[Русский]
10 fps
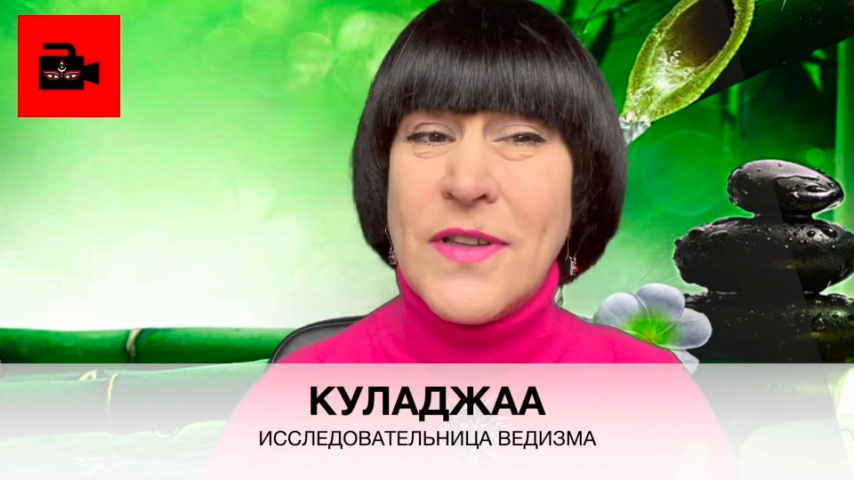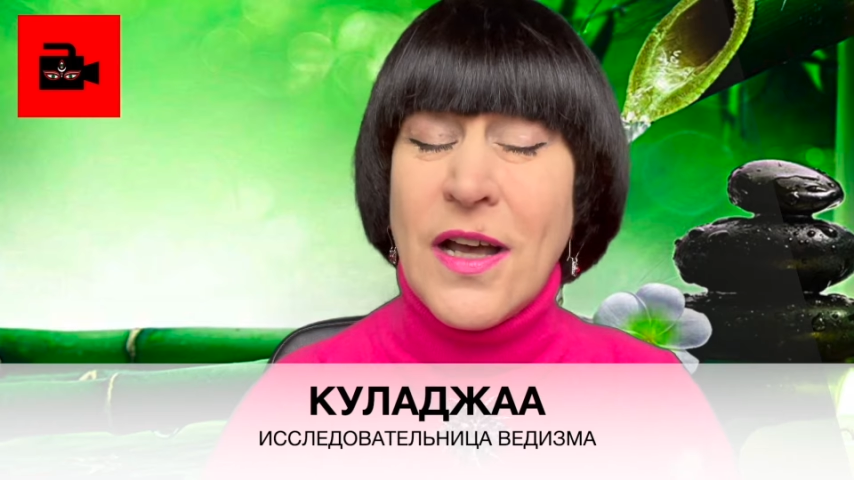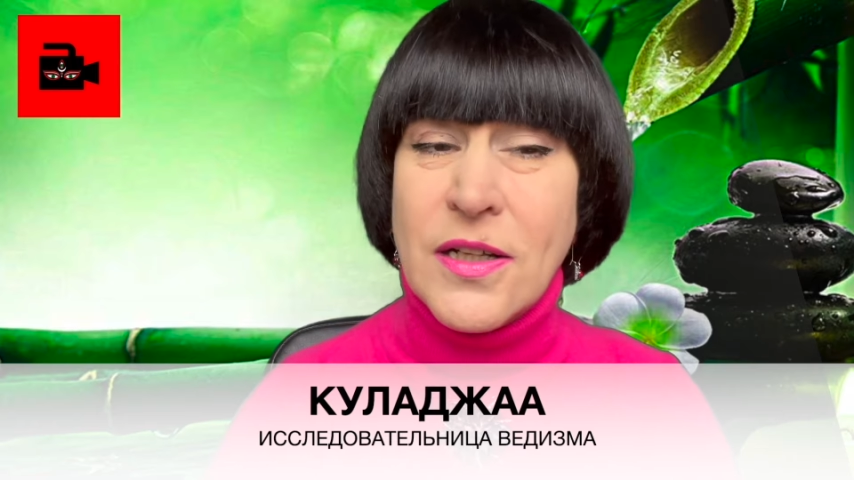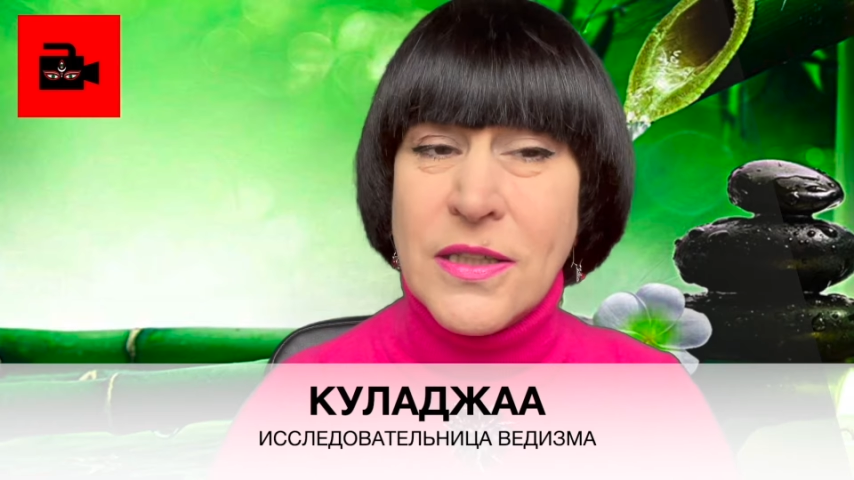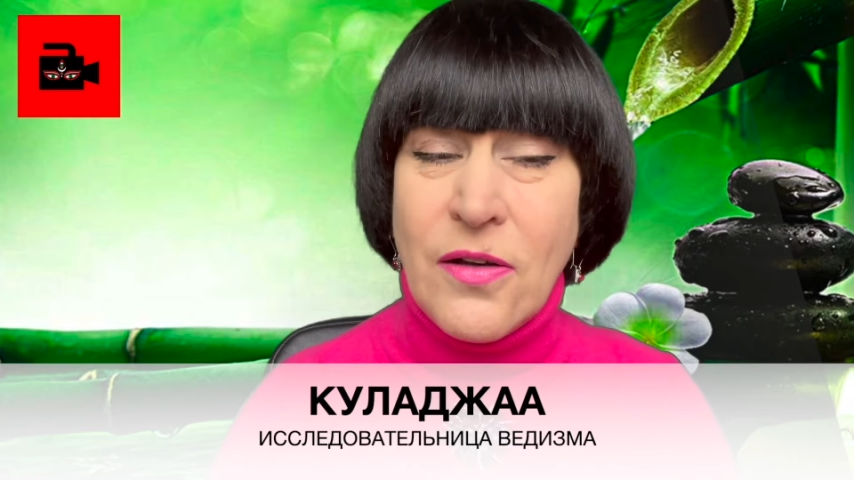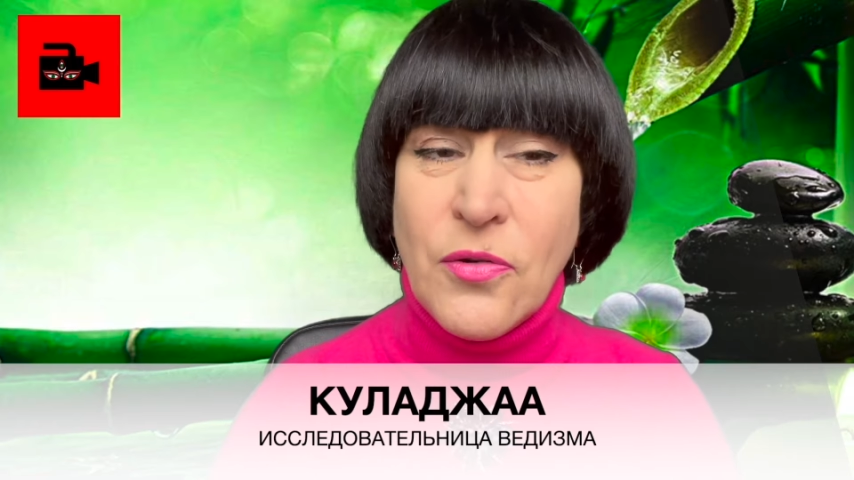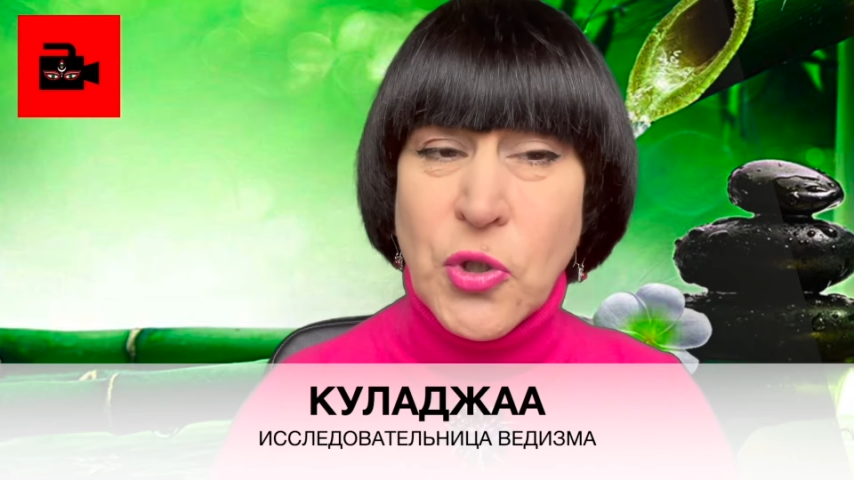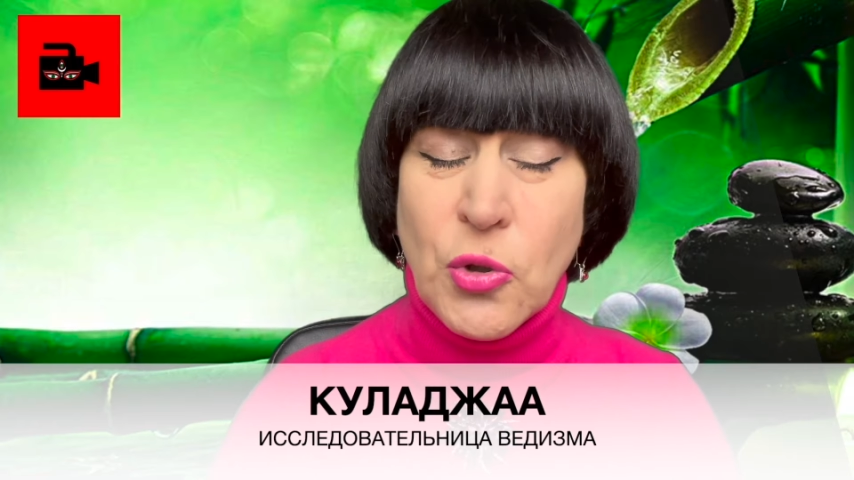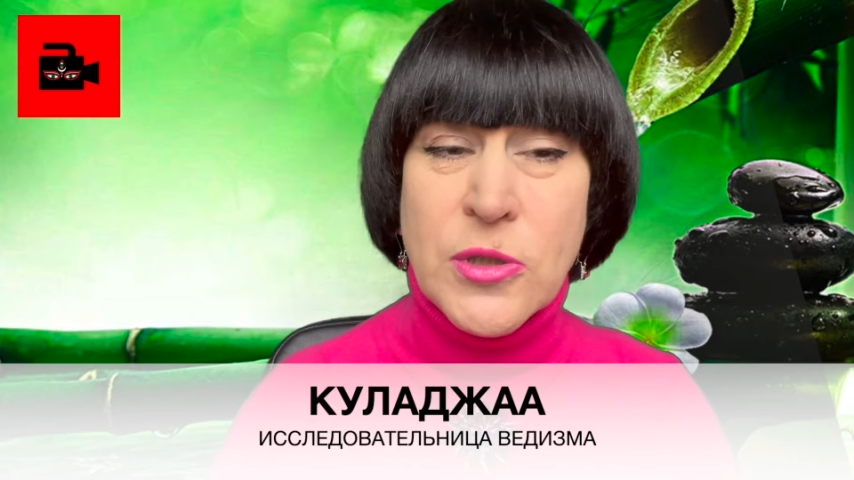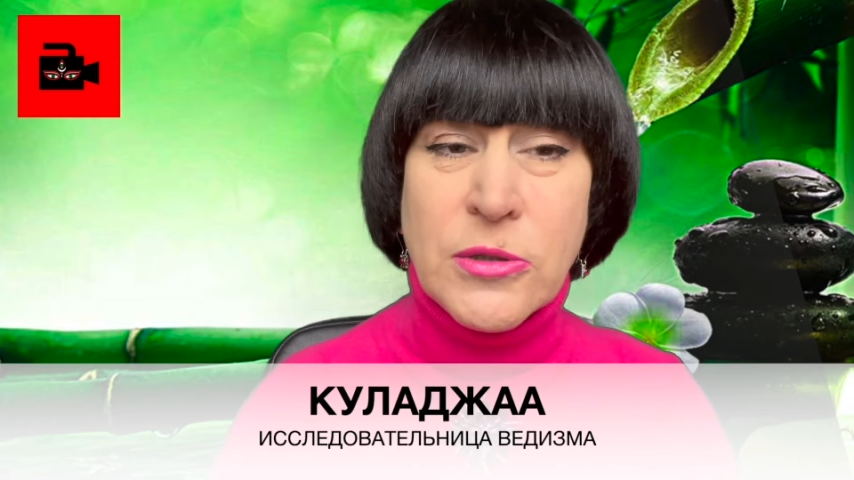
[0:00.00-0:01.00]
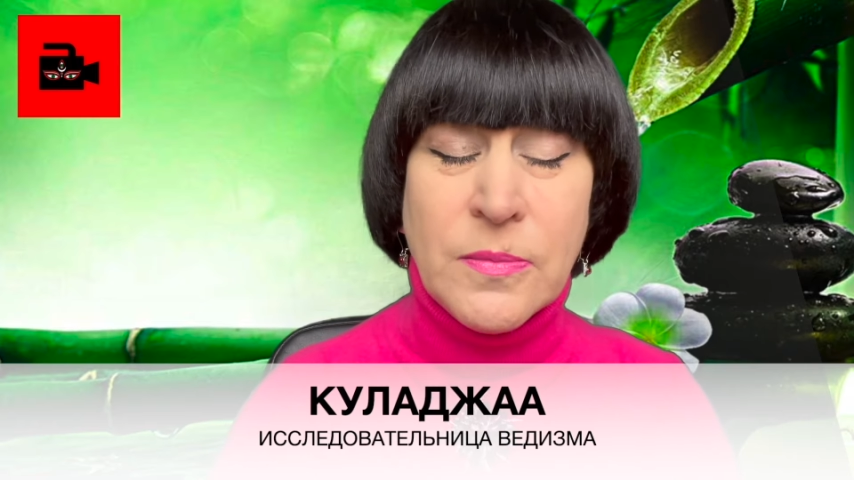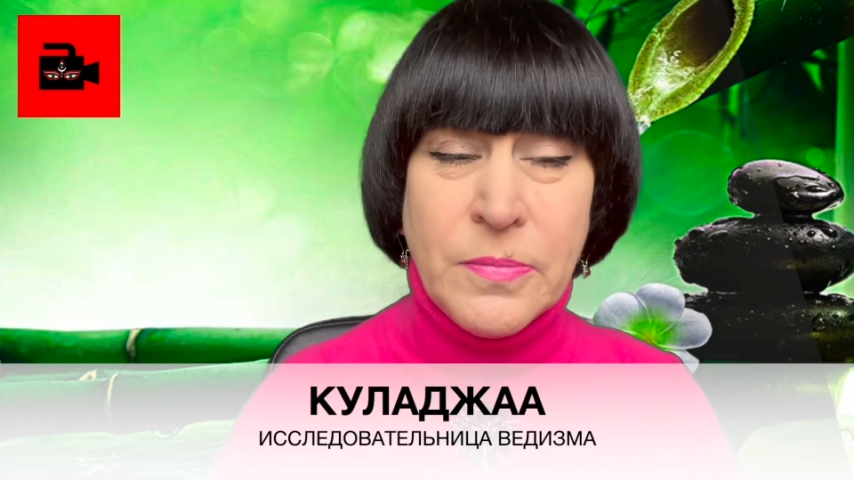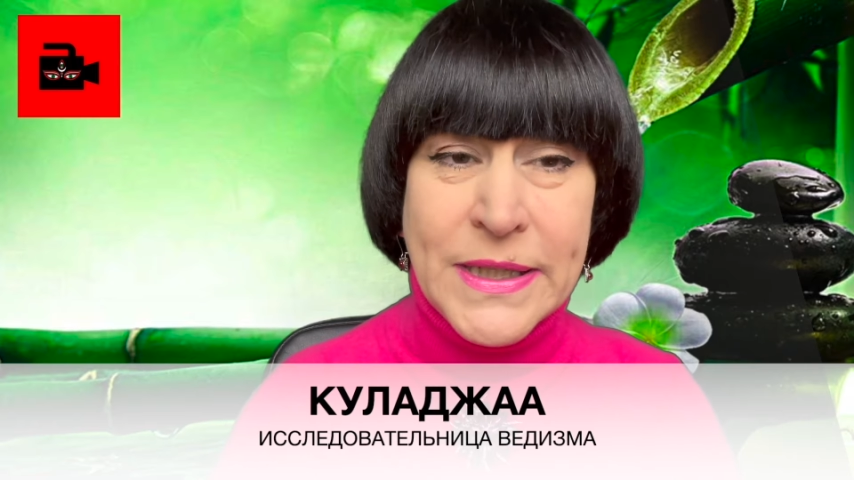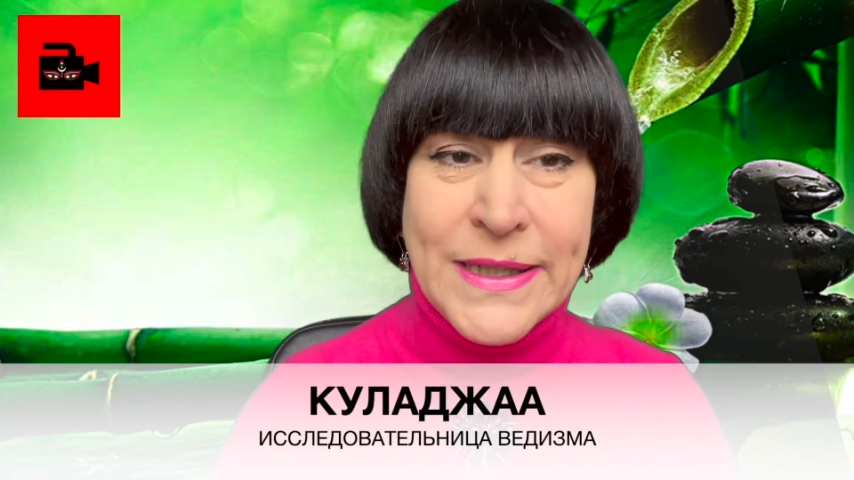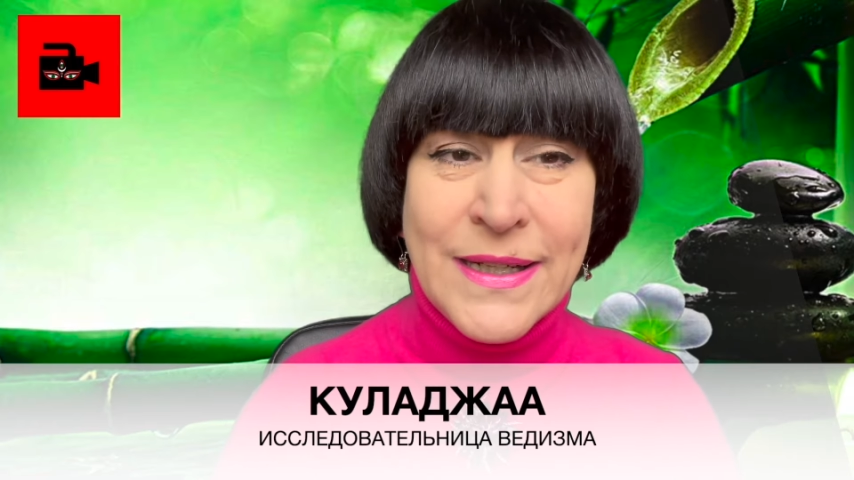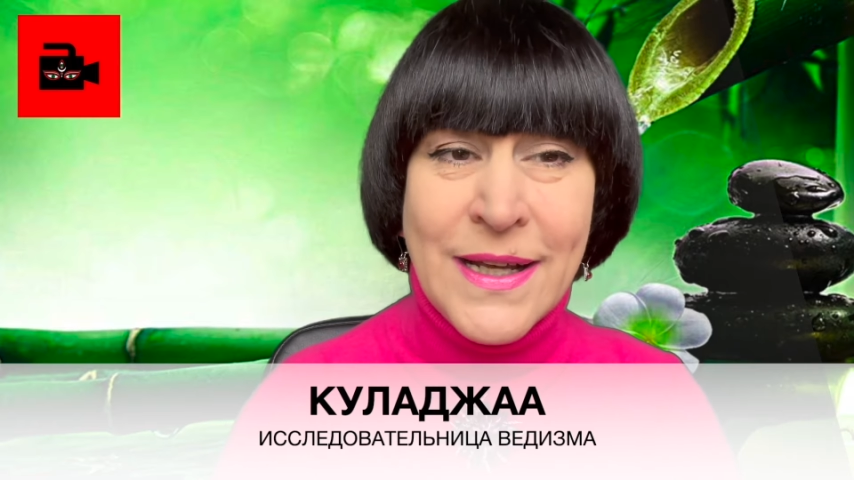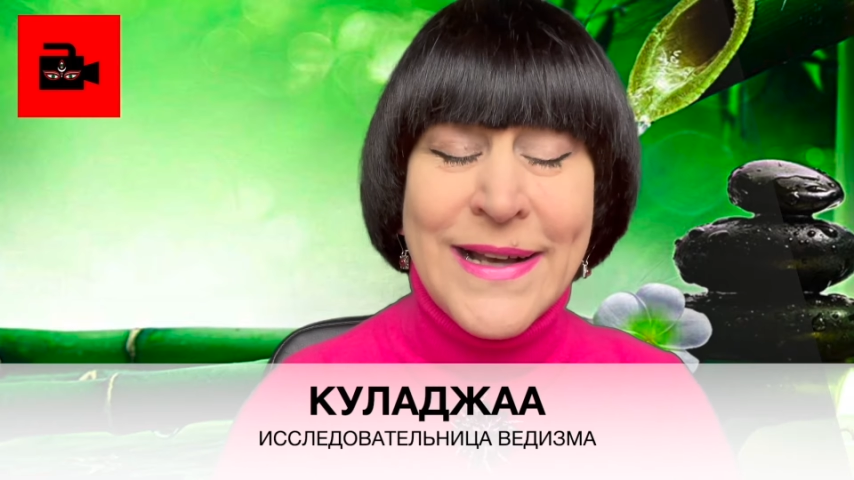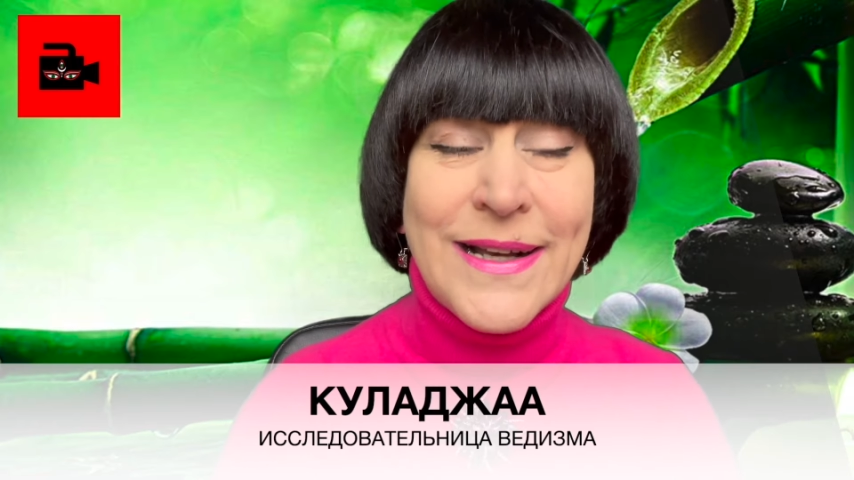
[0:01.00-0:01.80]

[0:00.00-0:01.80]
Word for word: той судьбы,